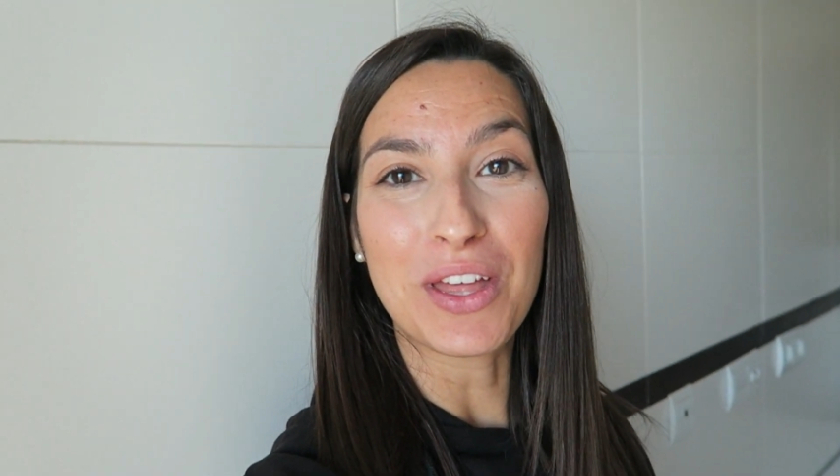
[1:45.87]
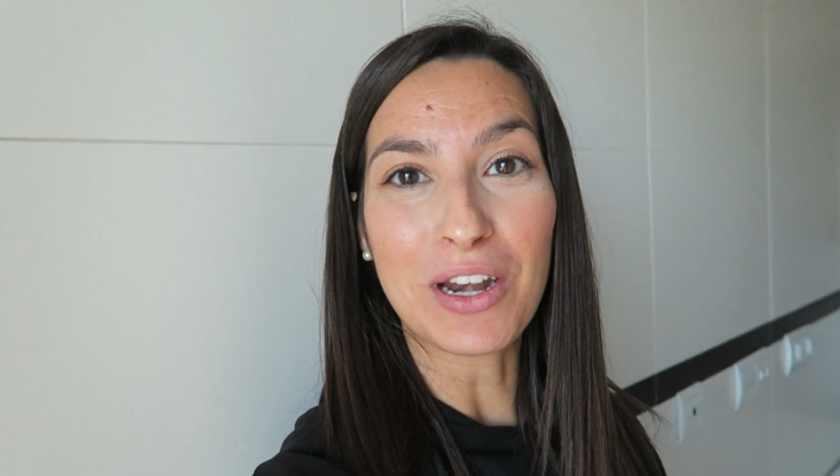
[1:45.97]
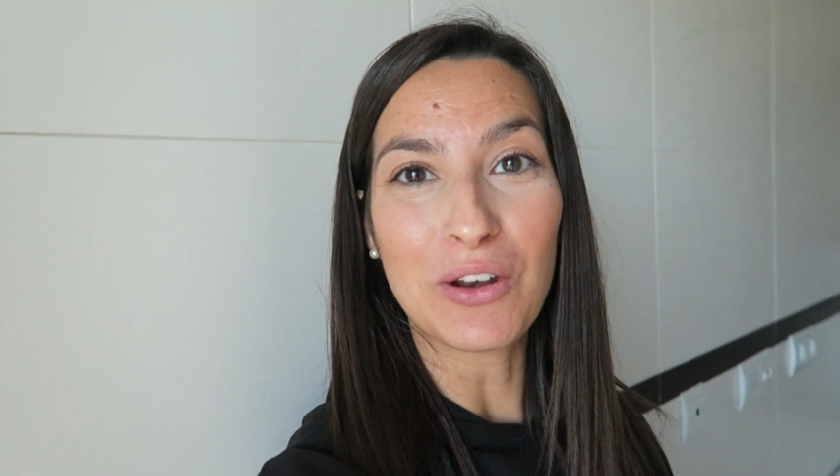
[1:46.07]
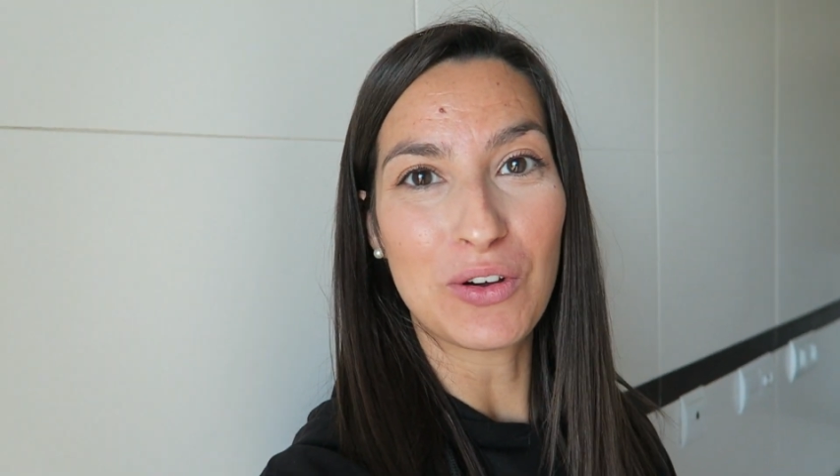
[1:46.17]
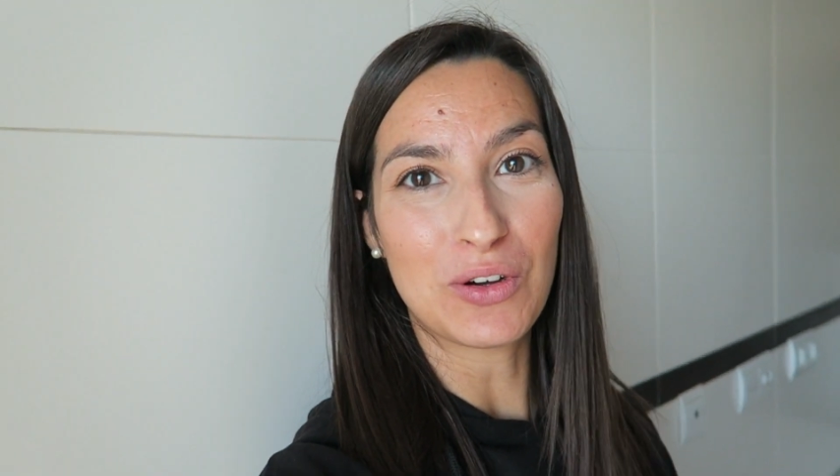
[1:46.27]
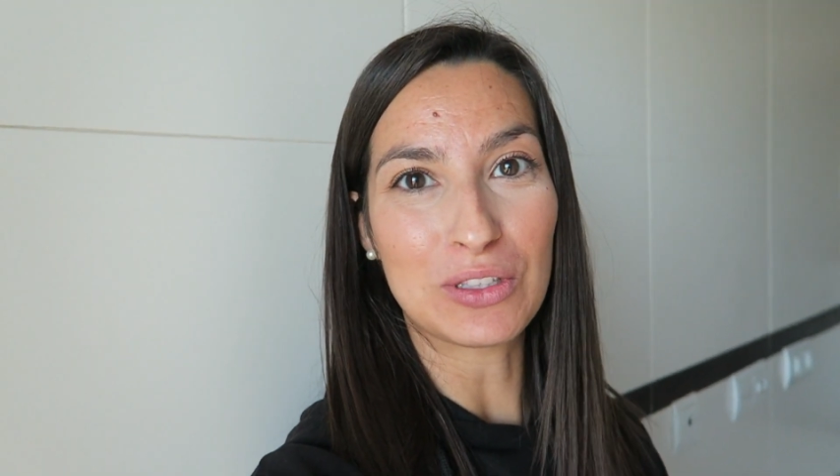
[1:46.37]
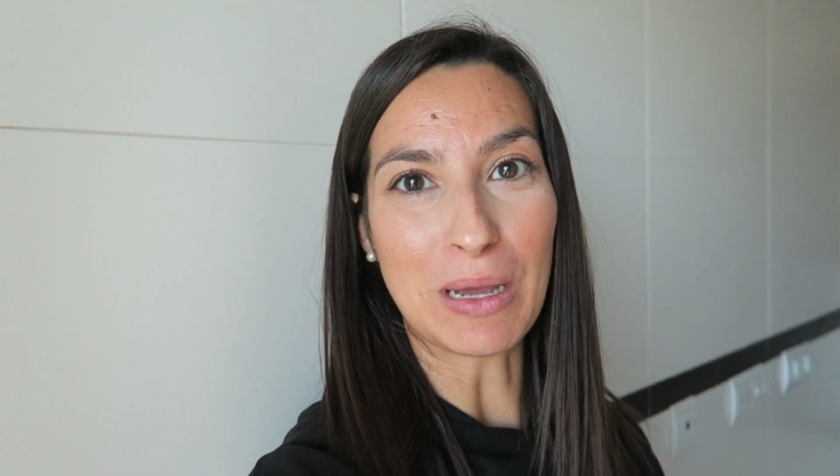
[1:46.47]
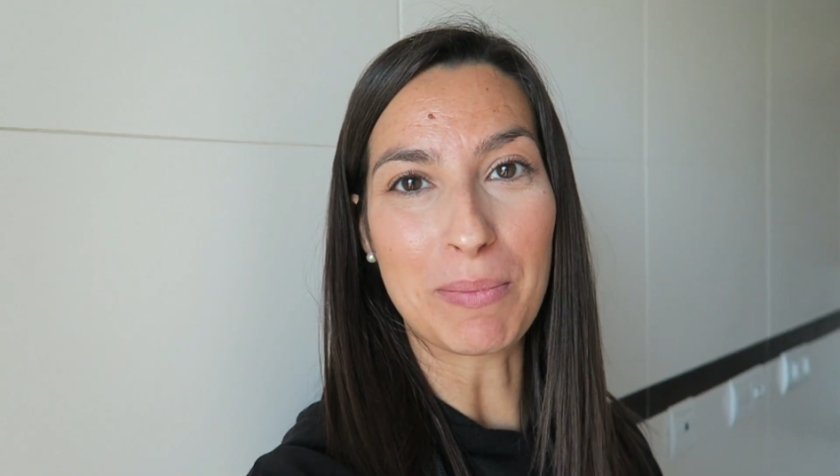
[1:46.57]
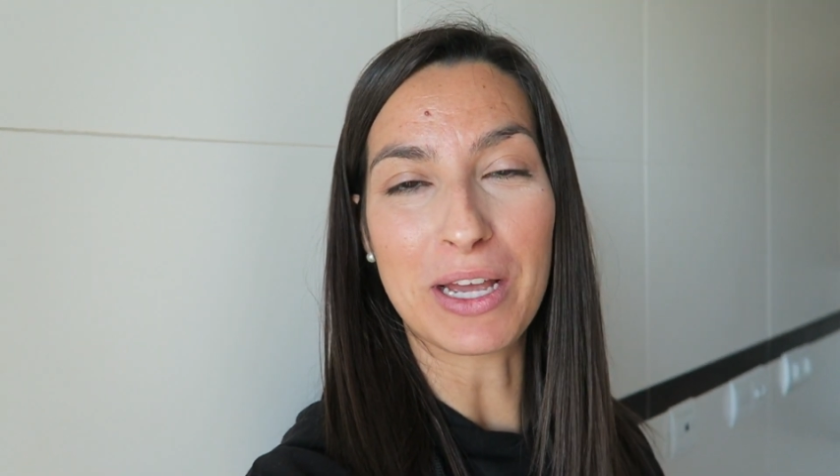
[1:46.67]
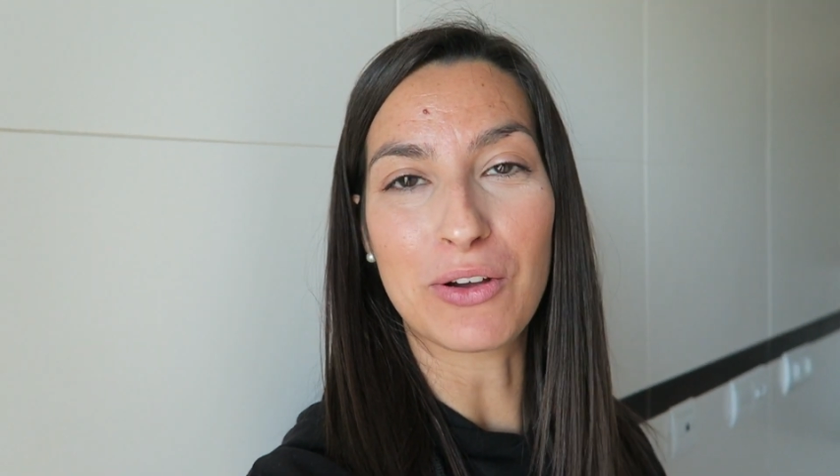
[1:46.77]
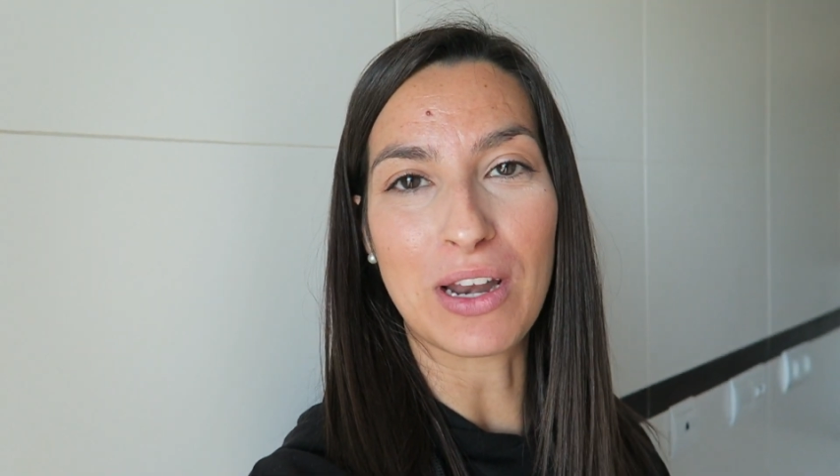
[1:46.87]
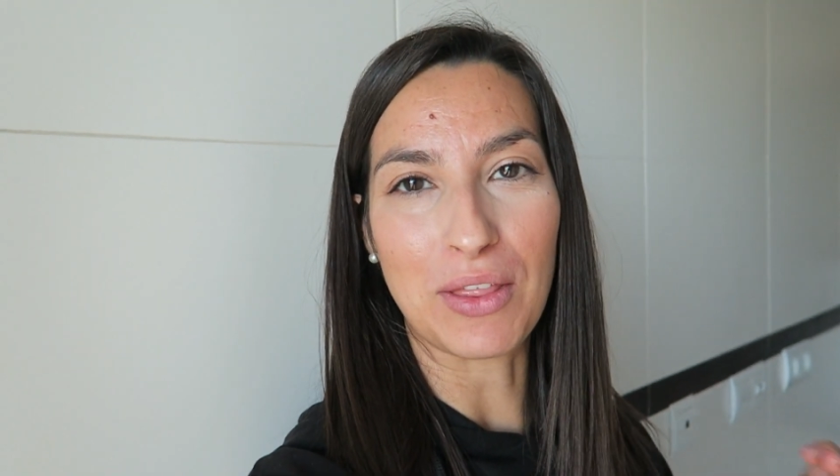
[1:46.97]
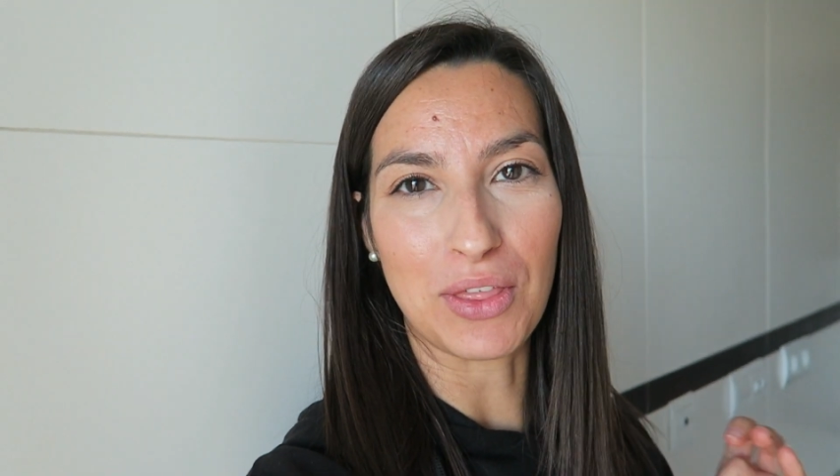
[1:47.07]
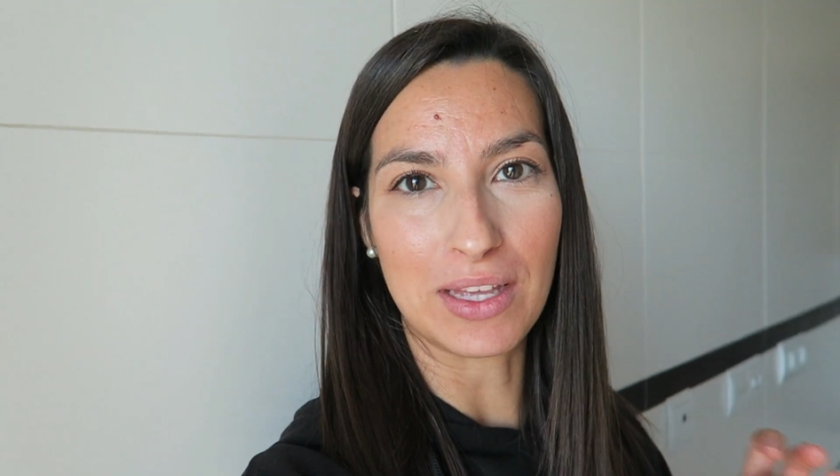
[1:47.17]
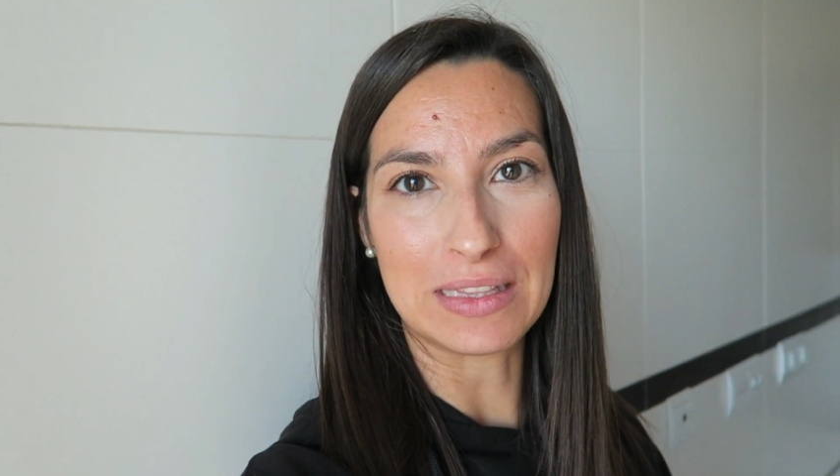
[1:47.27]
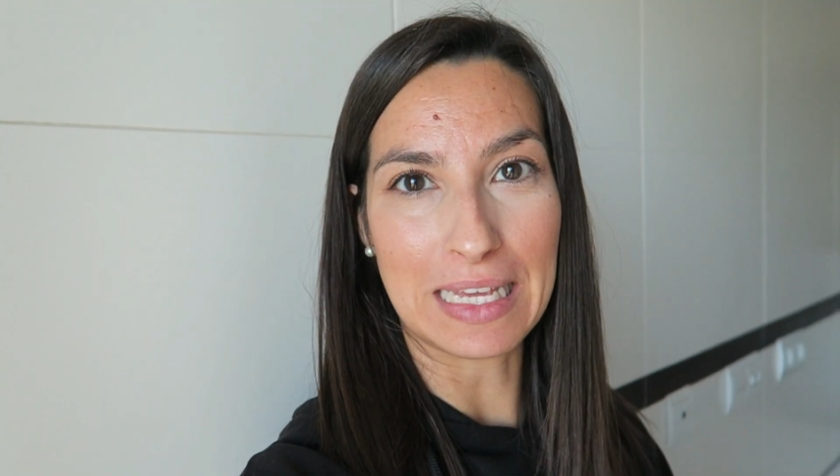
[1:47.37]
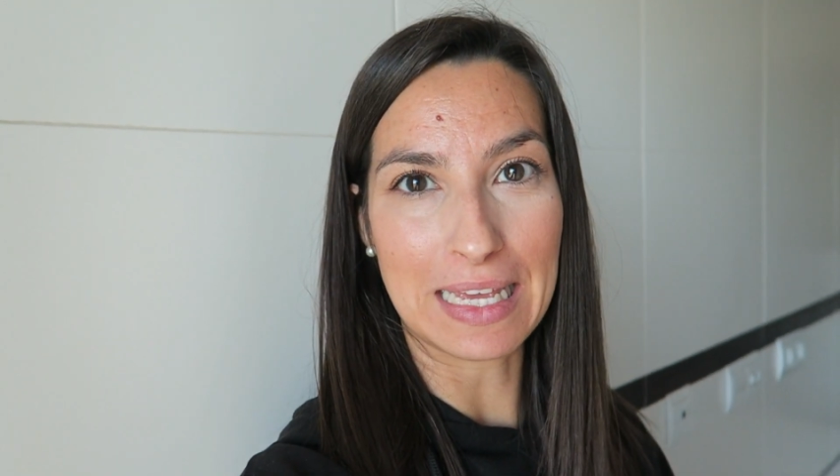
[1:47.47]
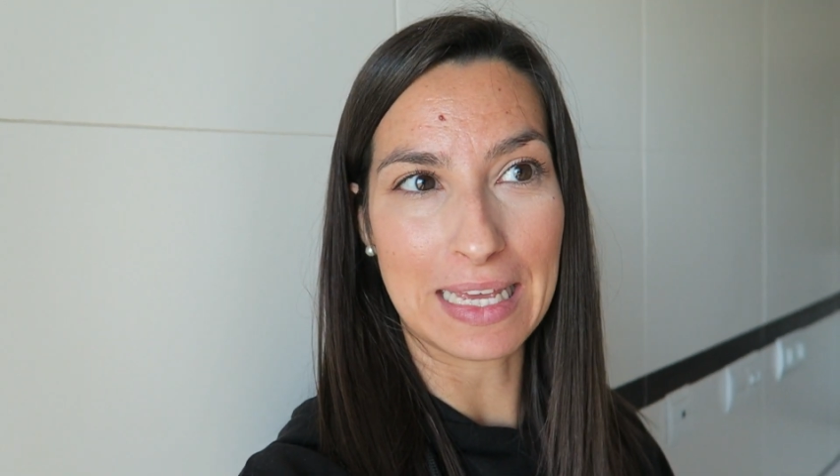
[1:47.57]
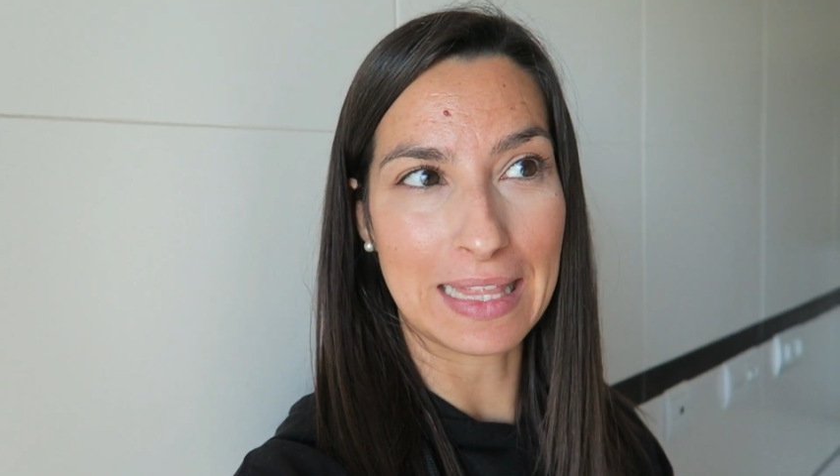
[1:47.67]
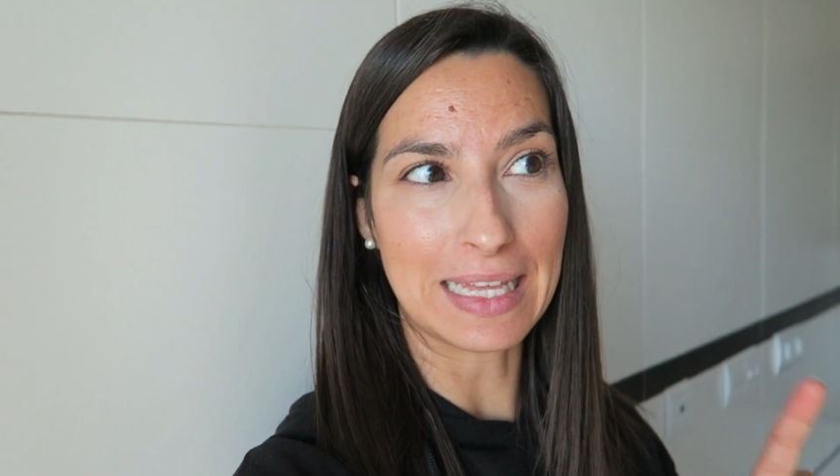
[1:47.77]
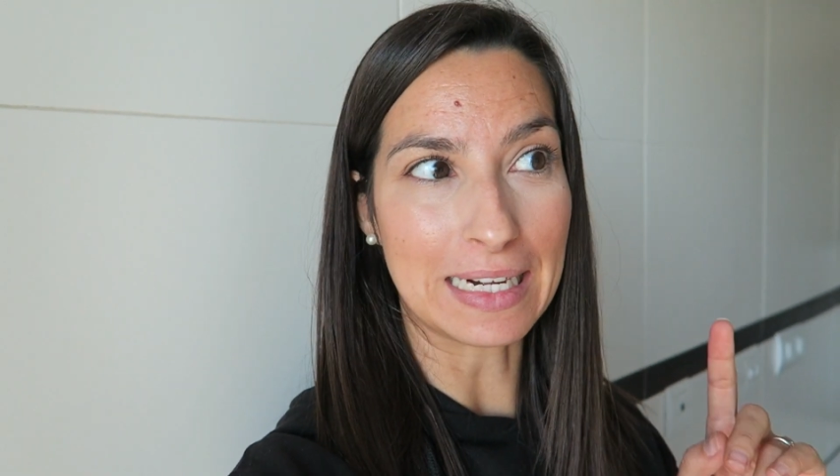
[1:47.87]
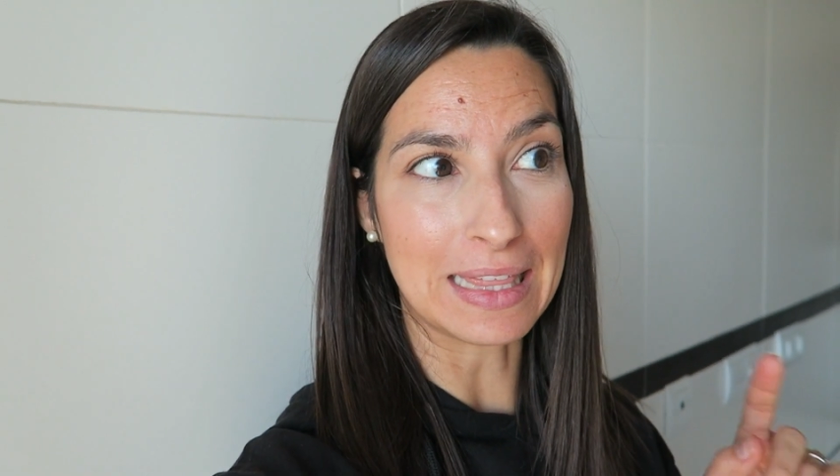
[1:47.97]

hacerlo también con aceite de